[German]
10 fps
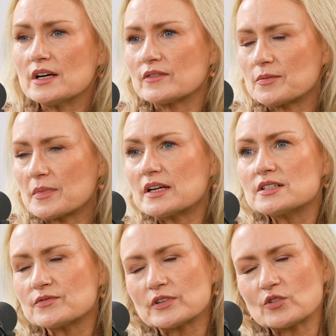Weil im
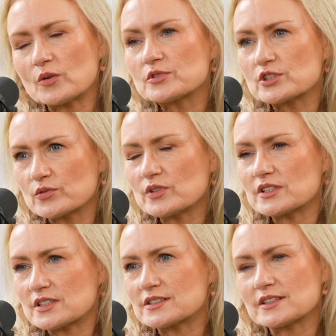Endeffekt kommt die
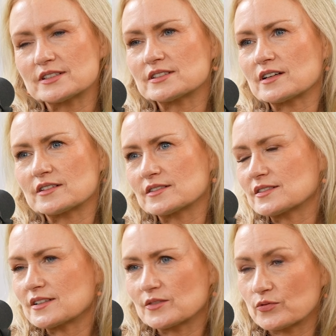Schönheit tatsächlich ja dann,
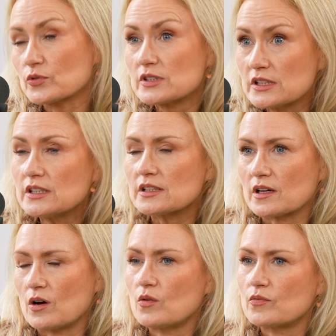dann für die dann
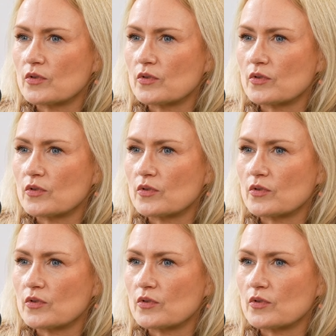auch